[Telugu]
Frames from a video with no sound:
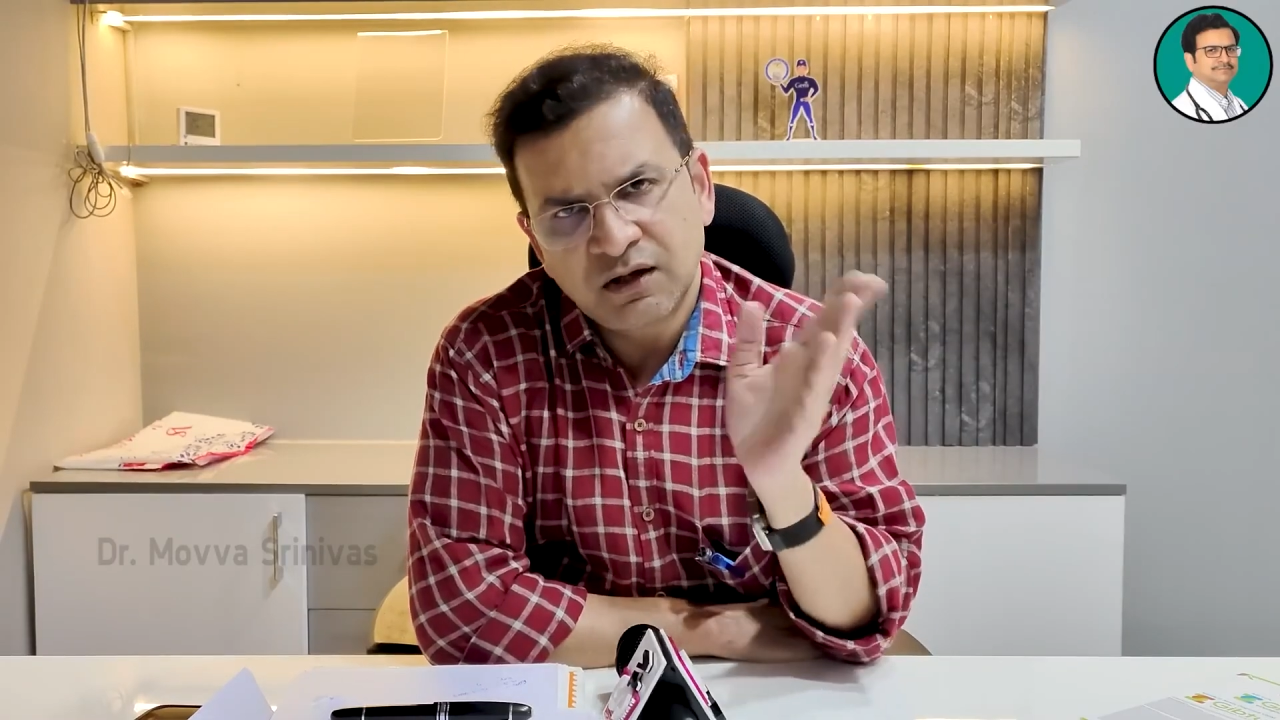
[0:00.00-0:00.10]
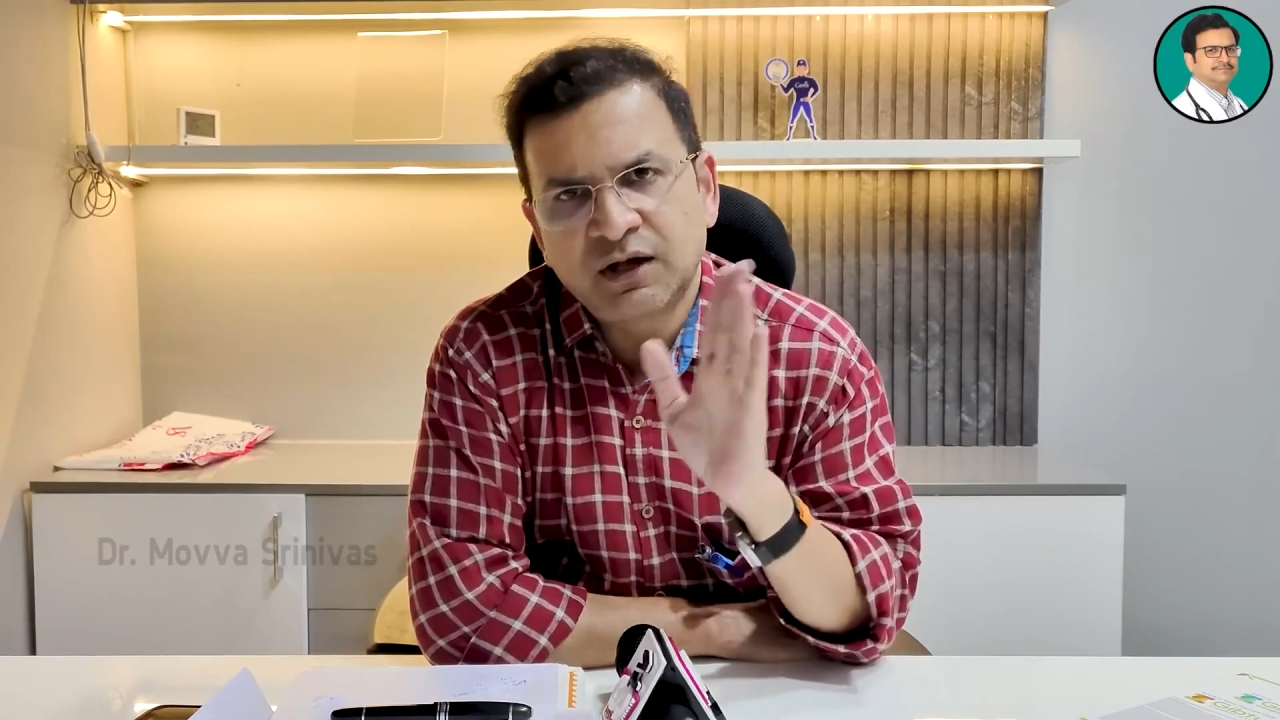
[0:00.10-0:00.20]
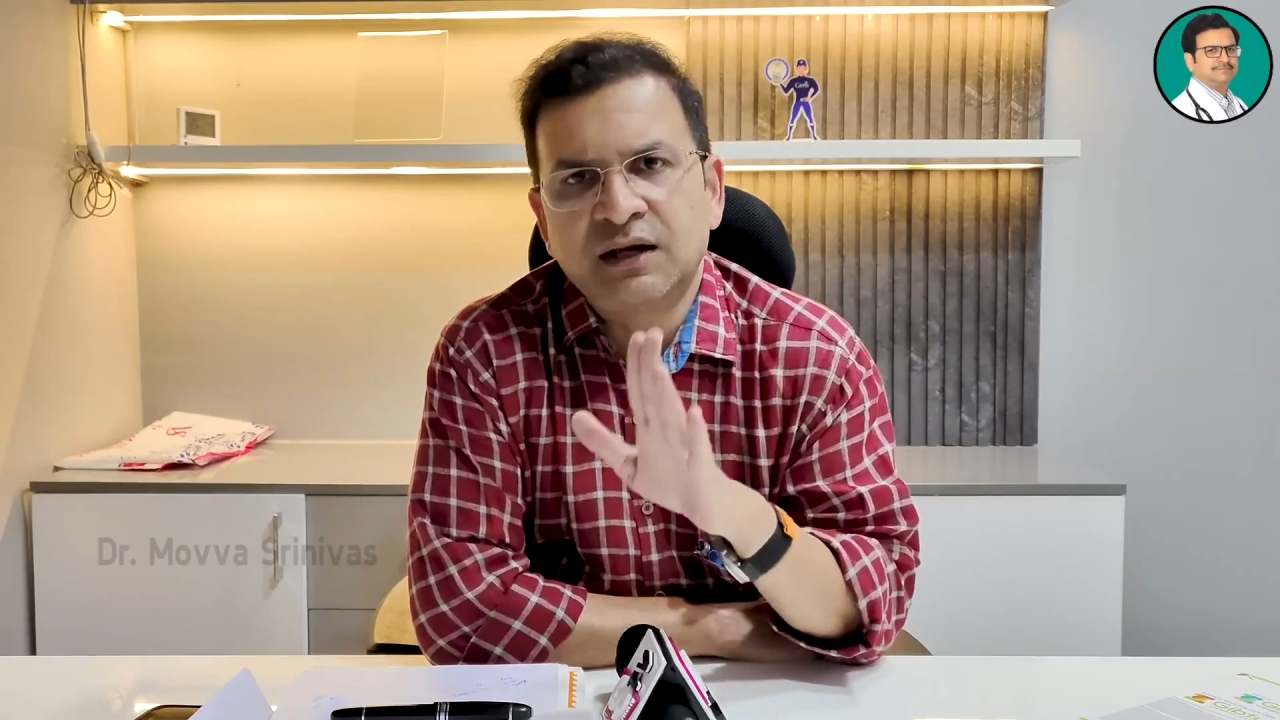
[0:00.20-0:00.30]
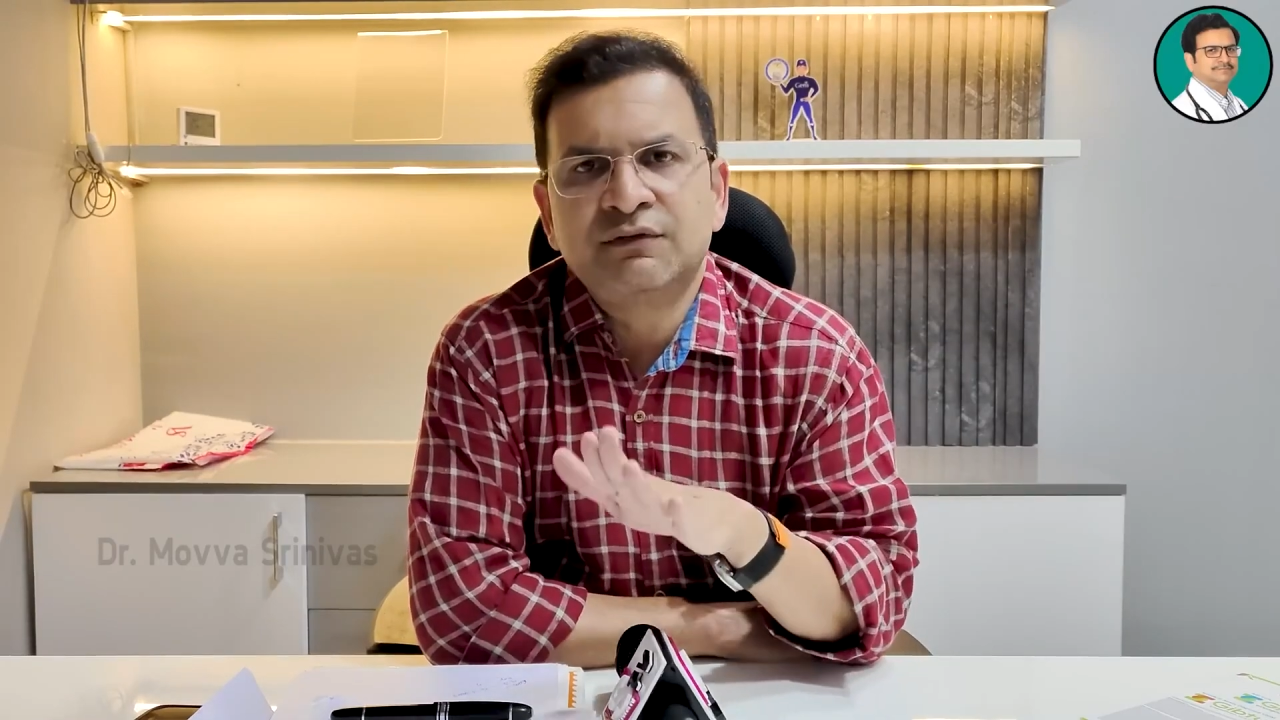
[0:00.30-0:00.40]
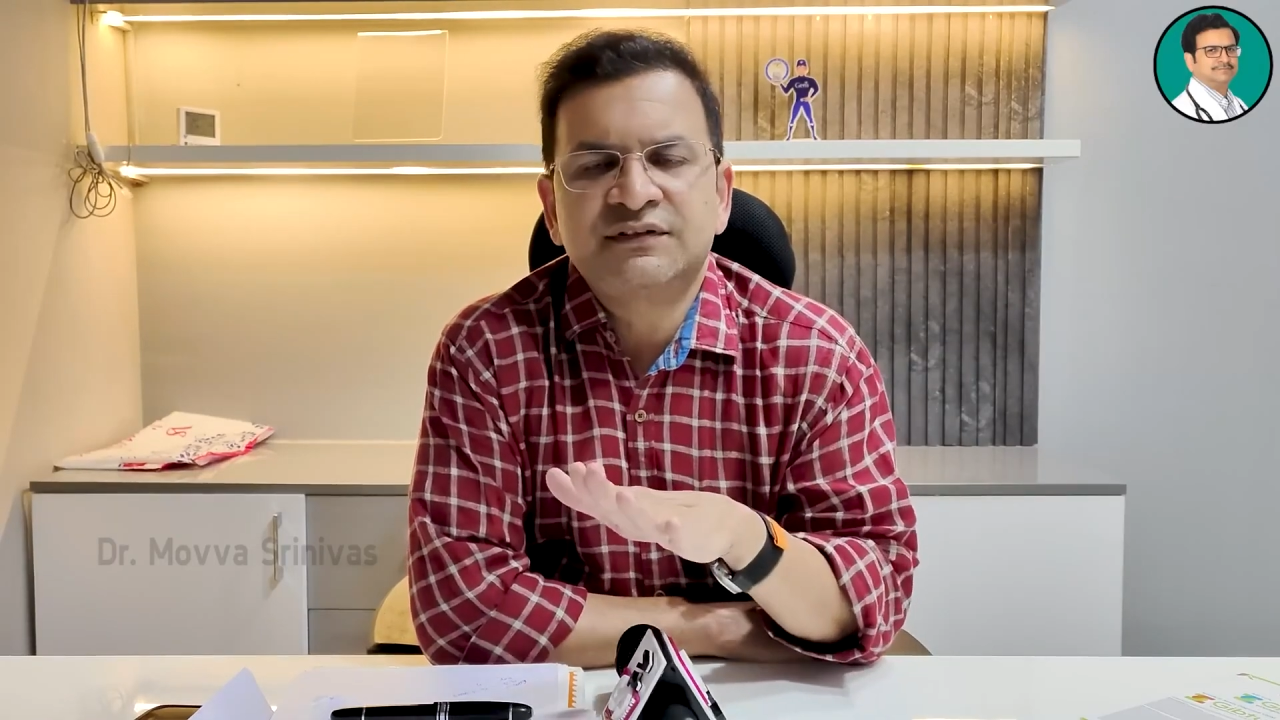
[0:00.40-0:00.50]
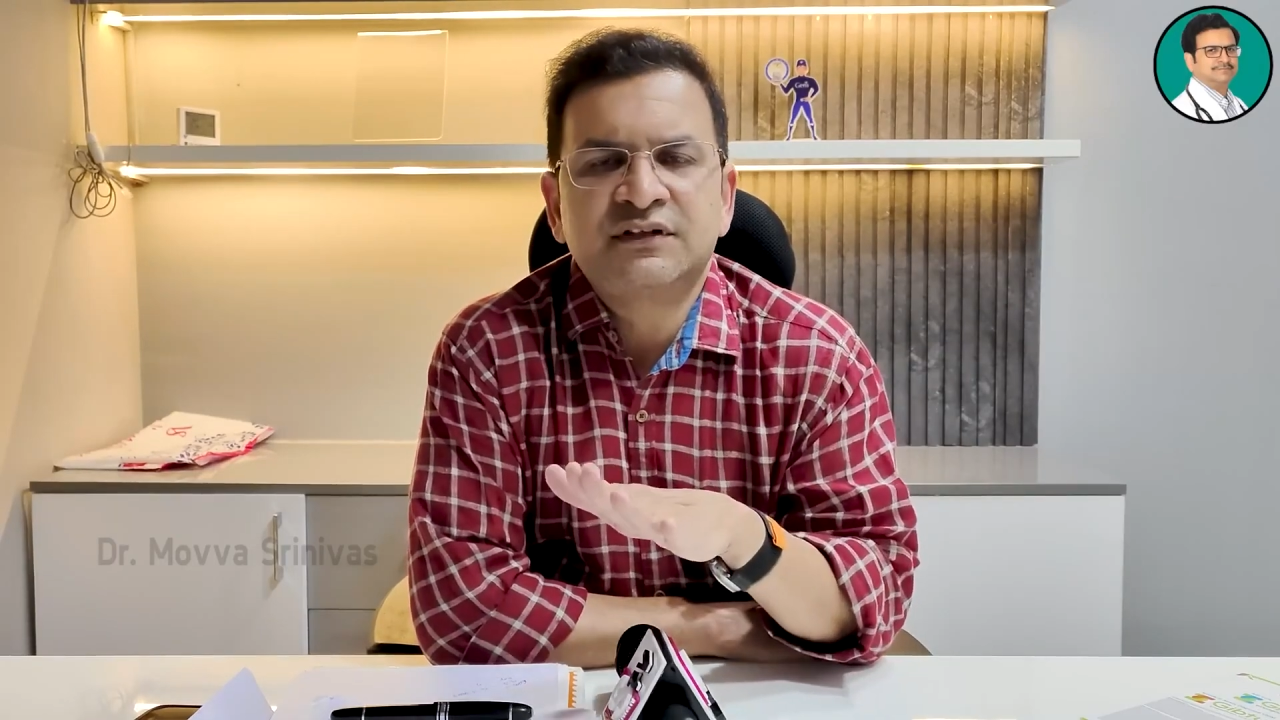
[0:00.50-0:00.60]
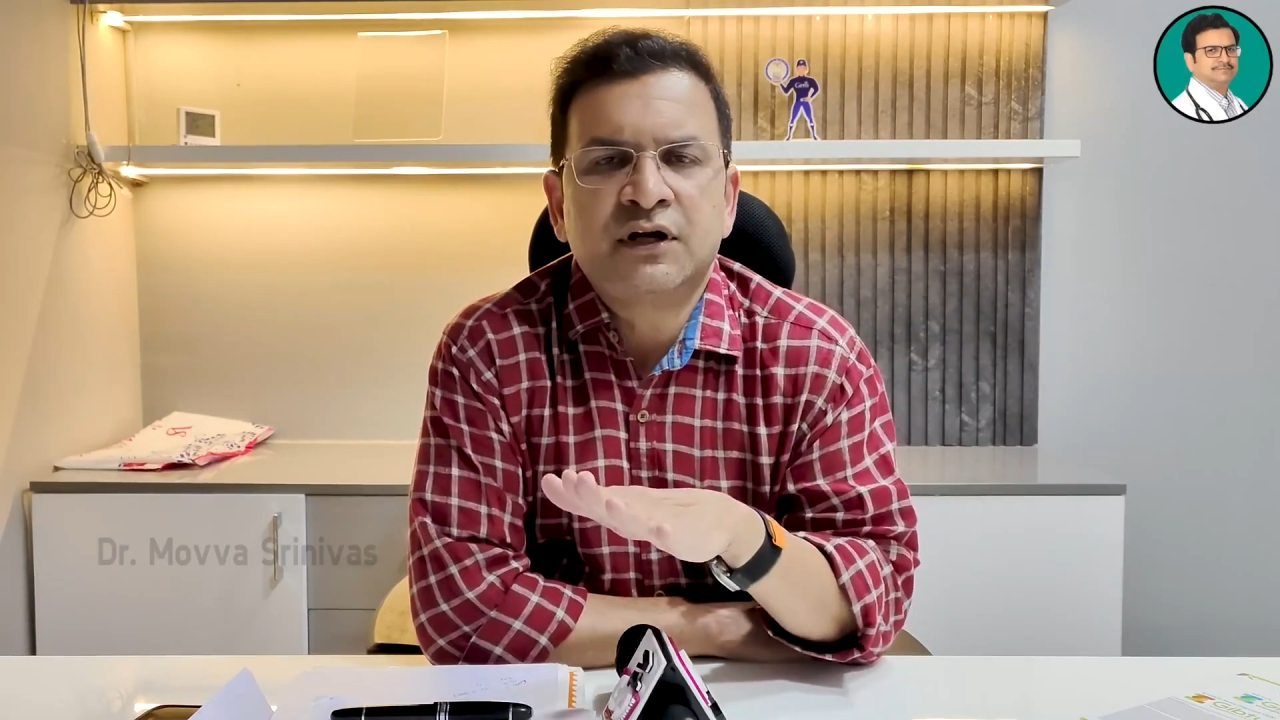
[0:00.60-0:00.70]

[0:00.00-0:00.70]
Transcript: కాన్వర్స్లీ